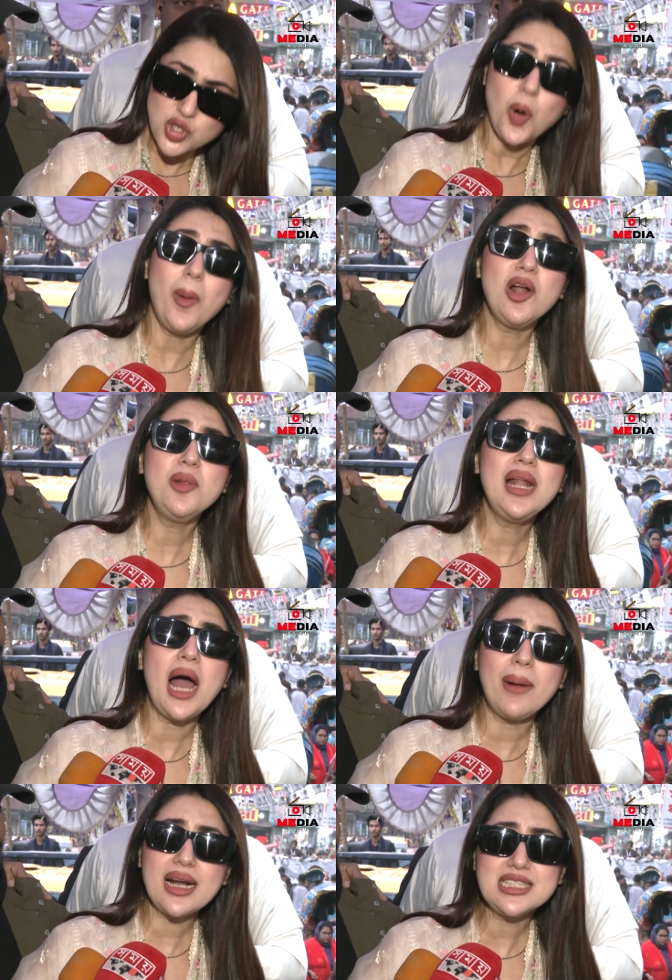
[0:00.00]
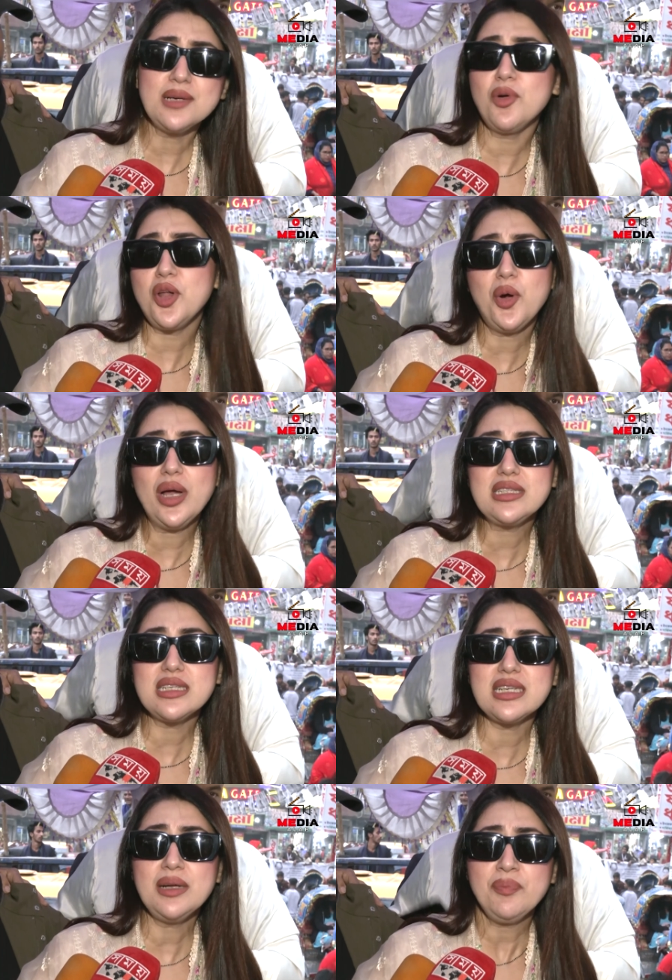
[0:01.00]
ওভারঅল মিলে আমার কাছে মনে হয়েছে
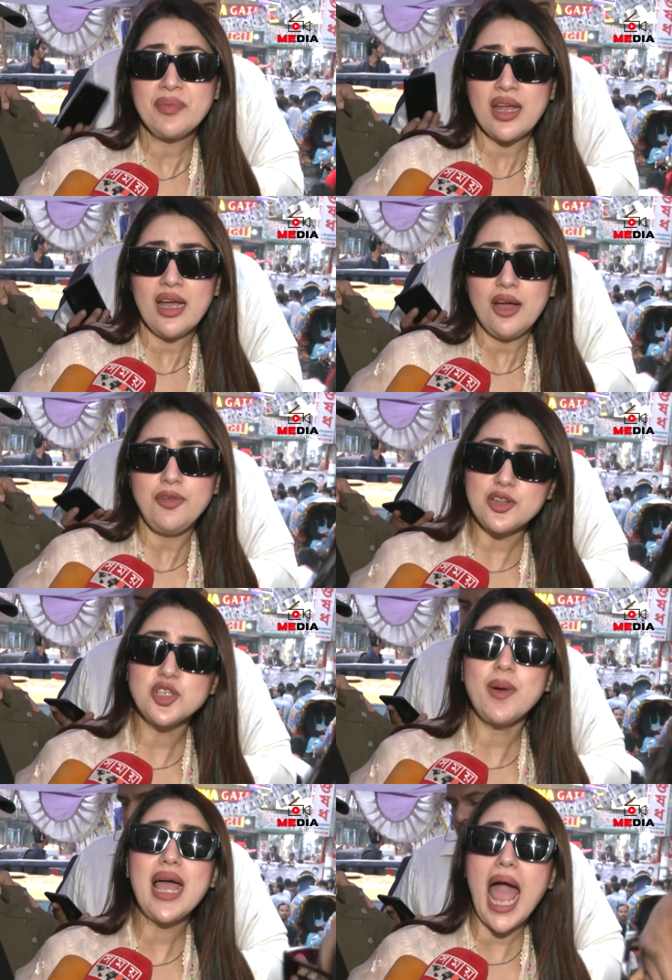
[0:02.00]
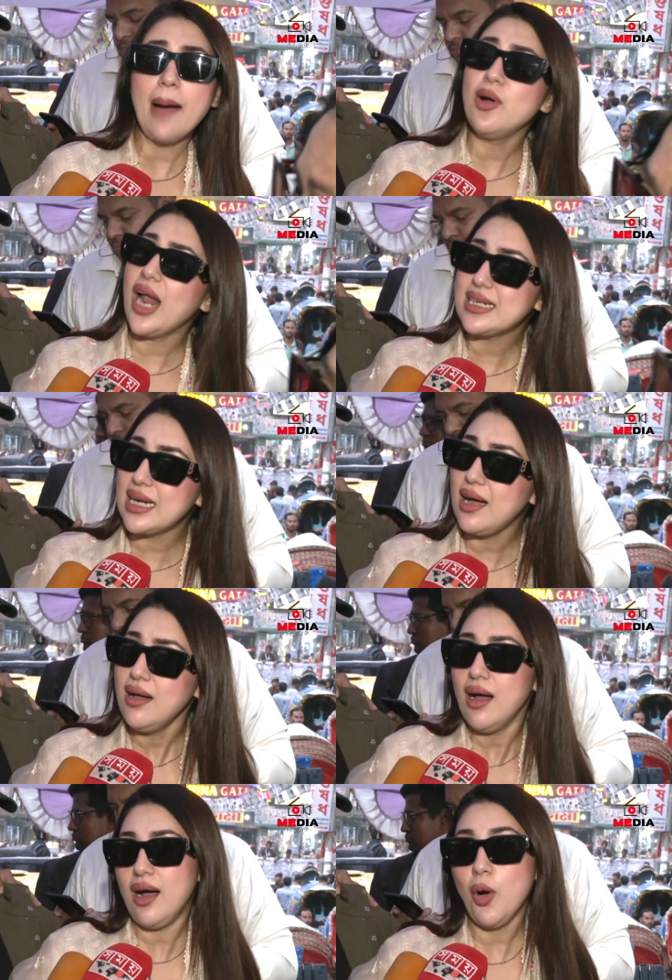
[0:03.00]
যে ফেরদৌস ভাই এমন একটা
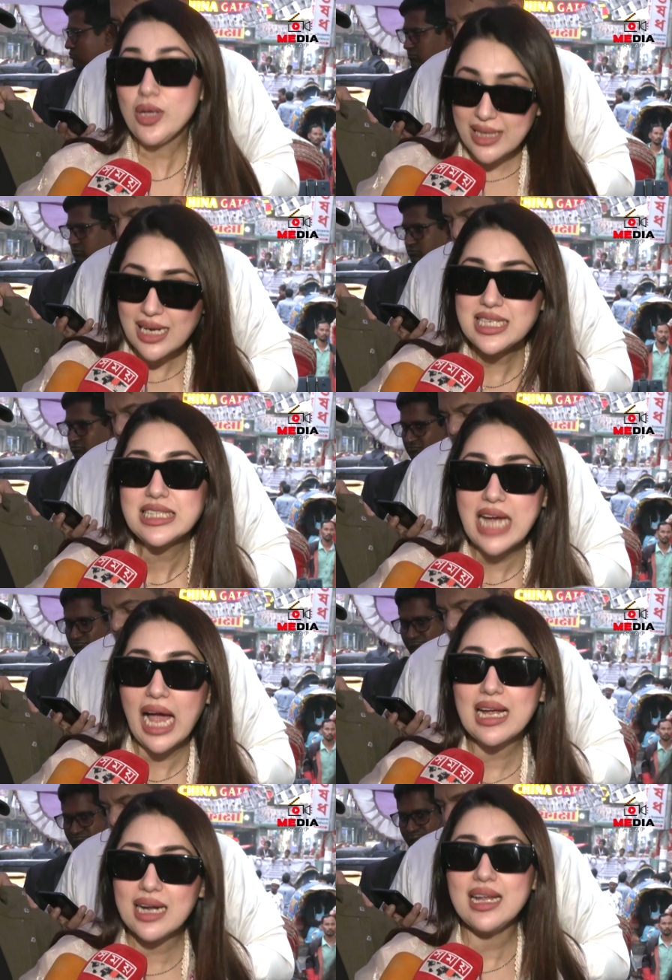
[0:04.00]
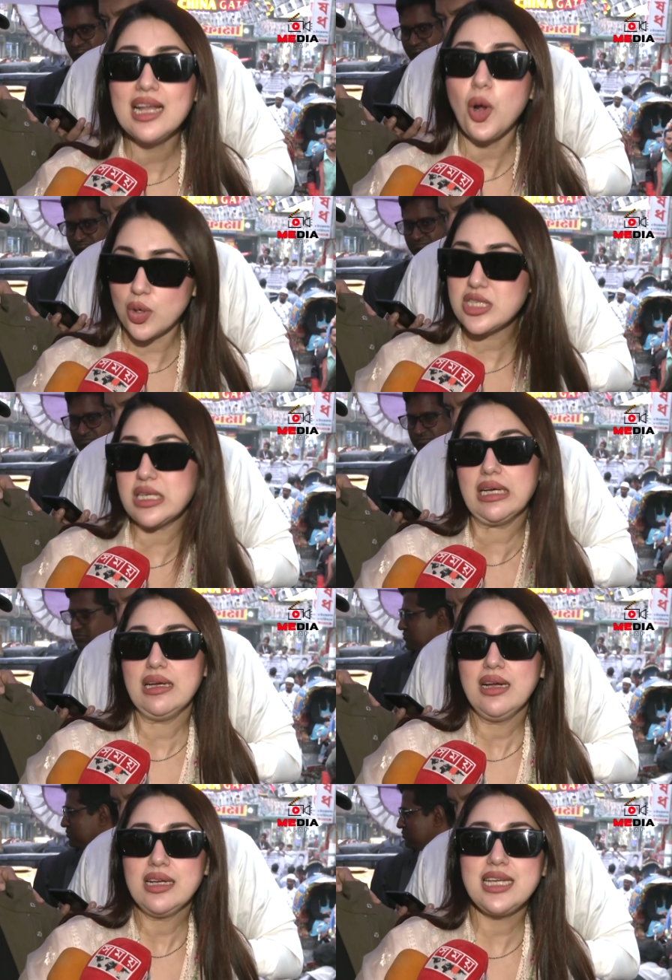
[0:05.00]
ঐতিহাসিক জায়গা নিয়ে লড়ছে
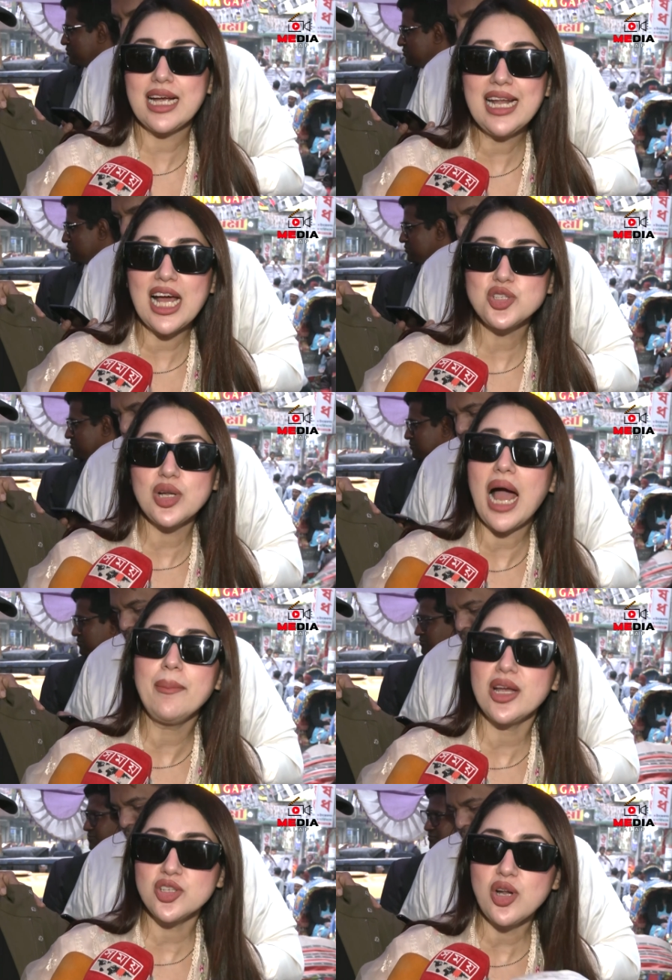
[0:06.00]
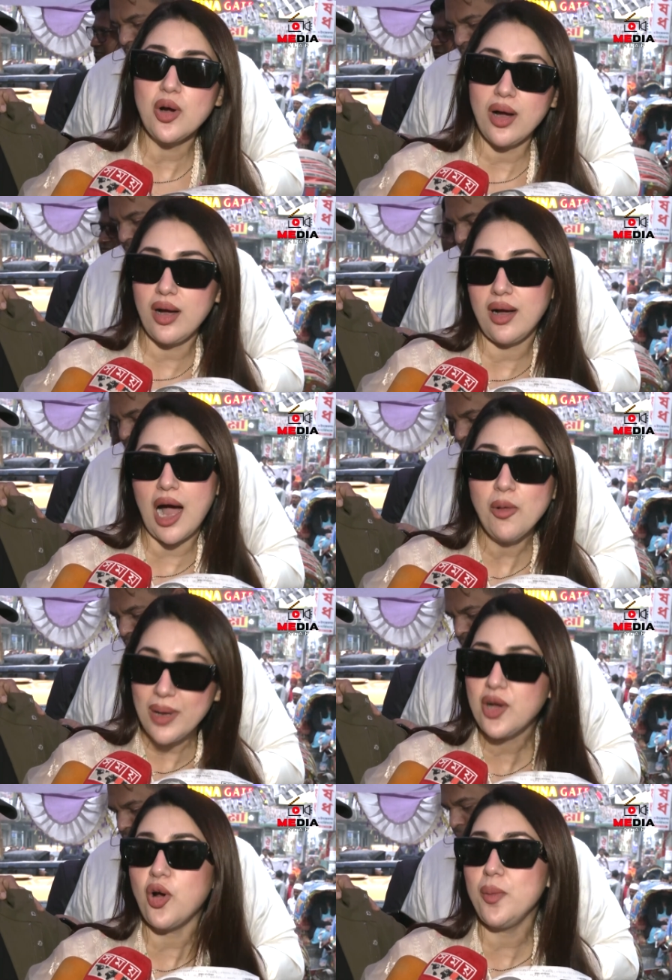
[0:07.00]
সেখানে আসলে আমি একজন
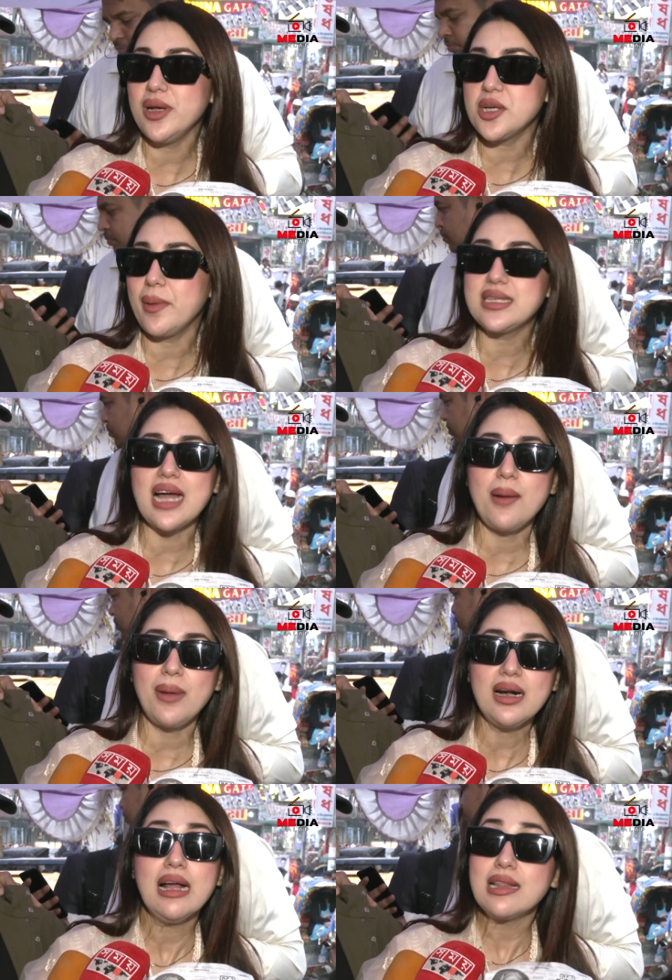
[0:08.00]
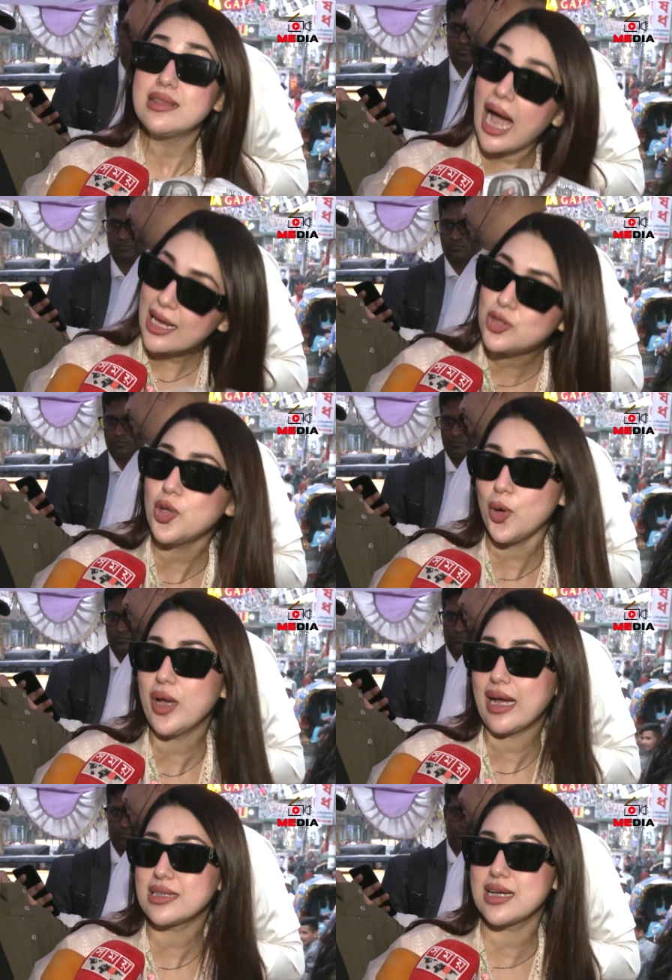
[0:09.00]
আওয়ামী লীগ কর্মী হিসেবে এটা আমার দায়িত্ব
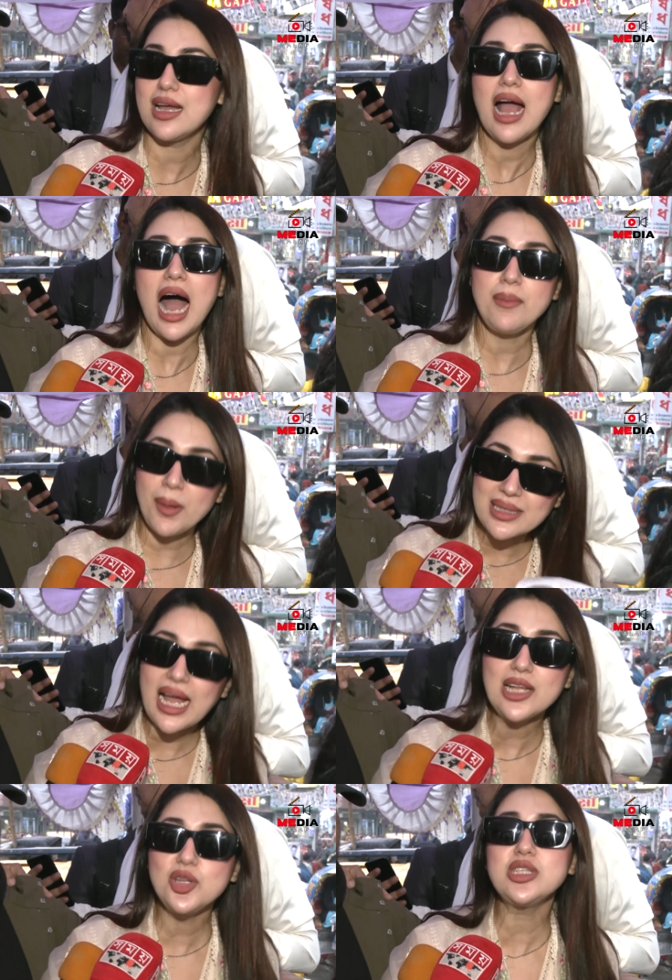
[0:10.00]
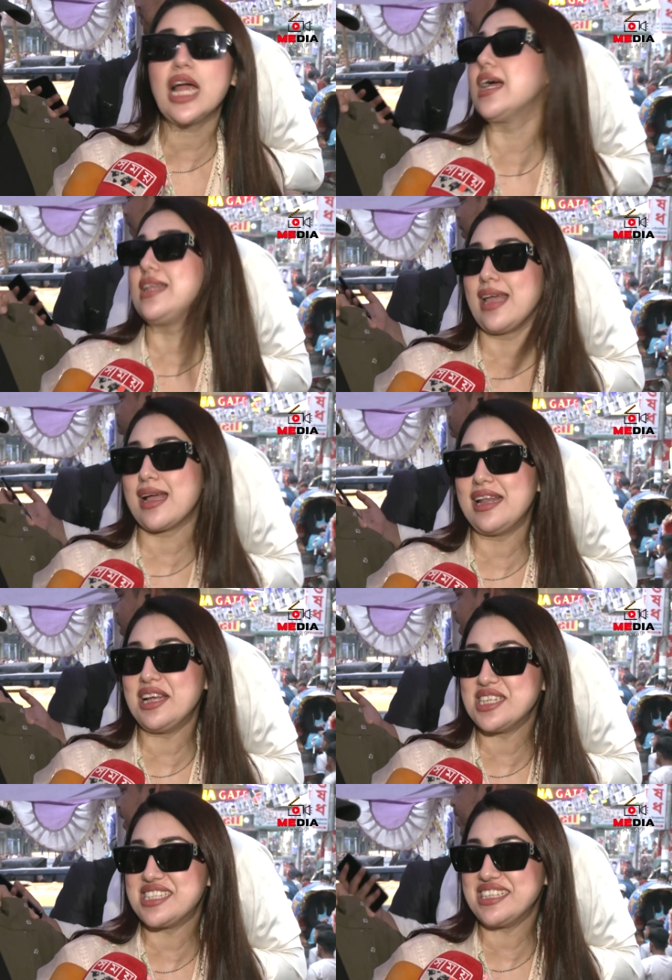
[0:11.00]
হয়ে গেছে আমি আমার দায়িত্বর জায়গা থেকে এখানে
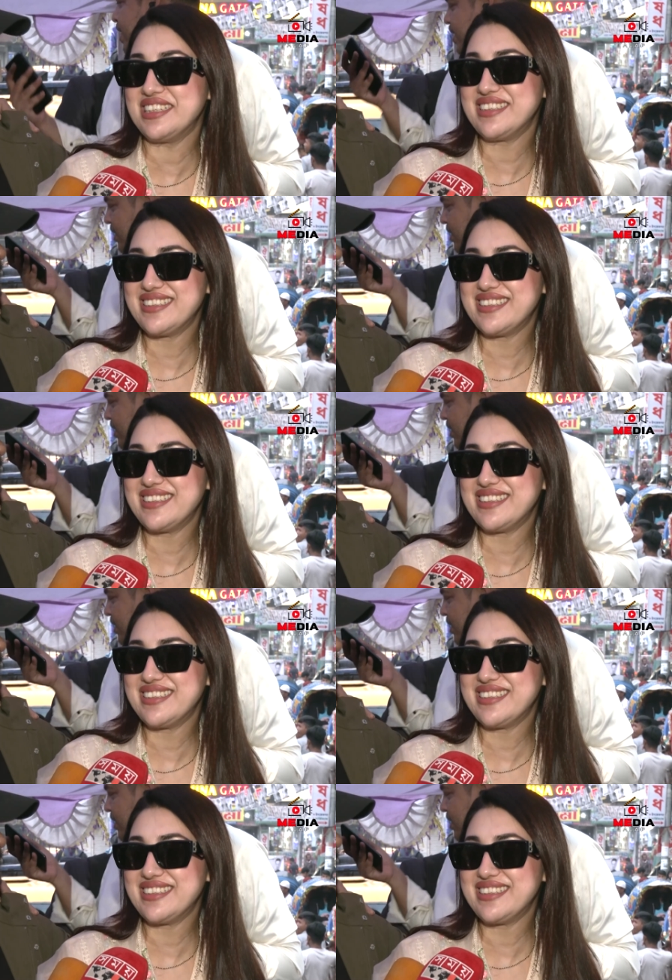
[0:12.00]
এসেছি